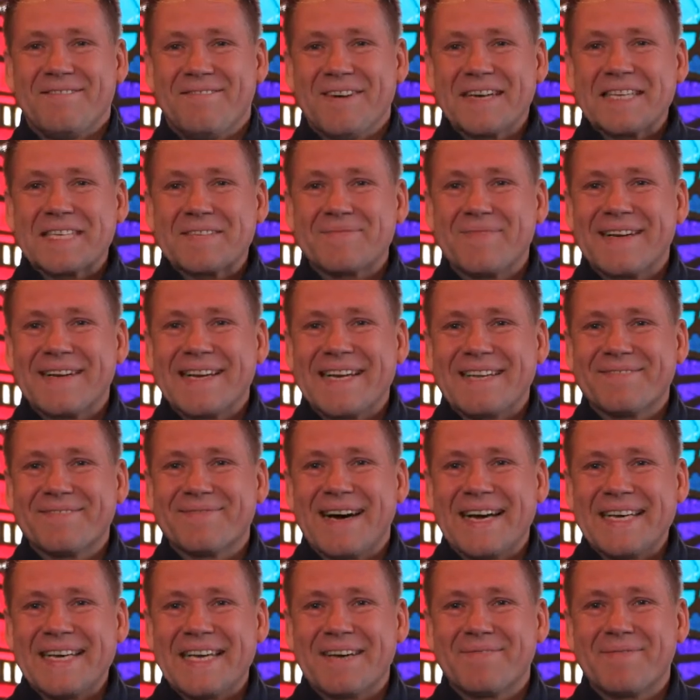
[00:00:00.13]
Was mein
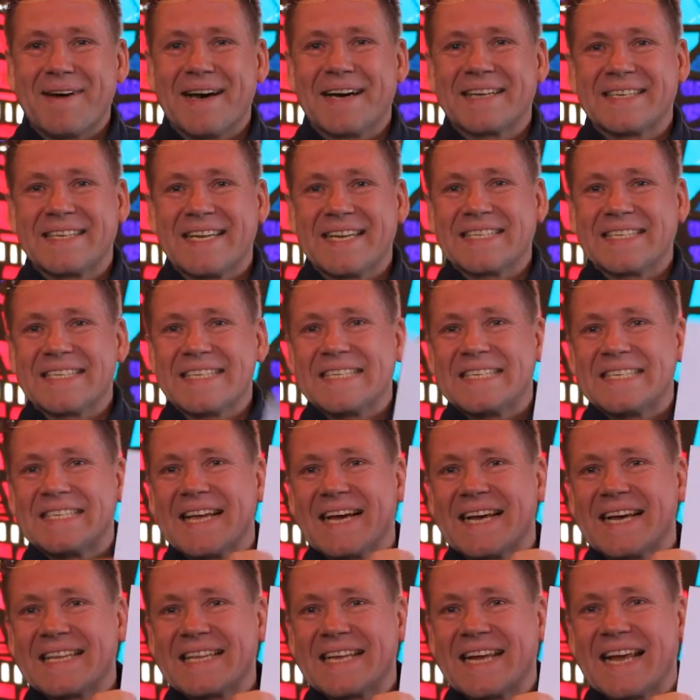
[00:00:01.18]
Leben reicher macht, das
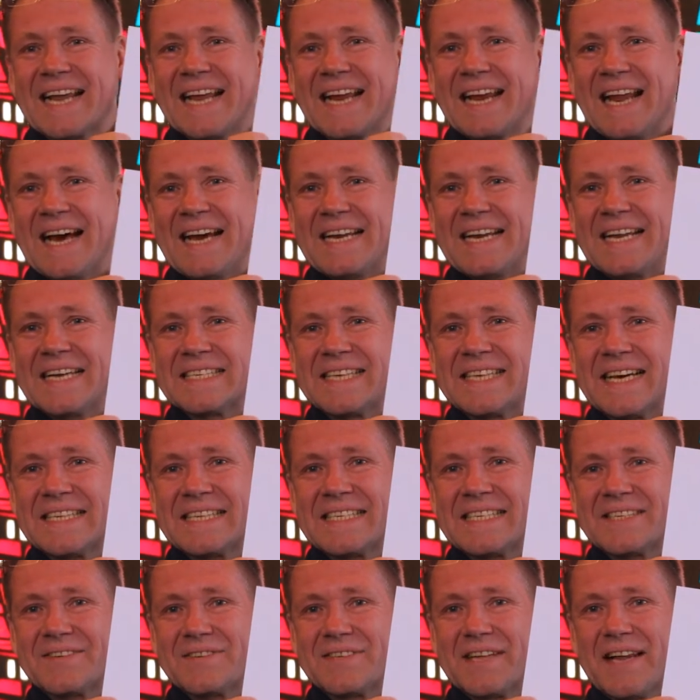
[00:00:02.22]
ist ein kleiner
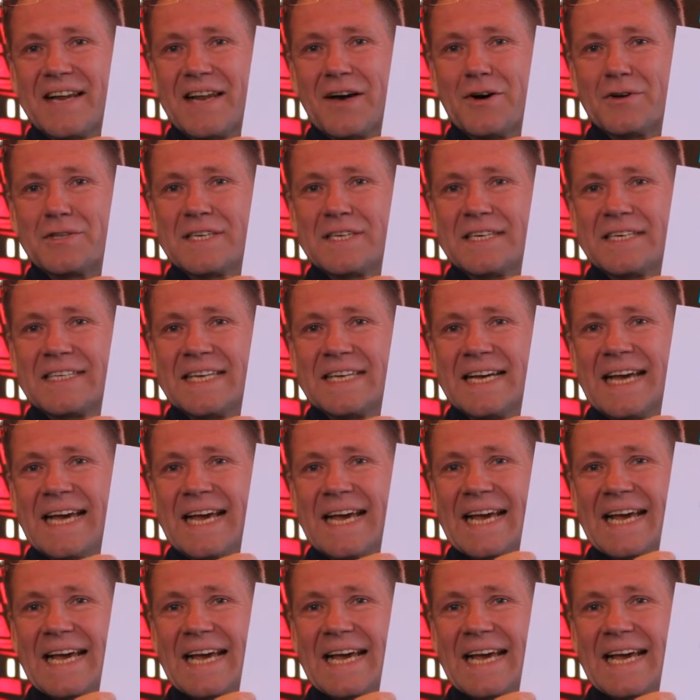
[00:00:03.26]
Satz und der lautet,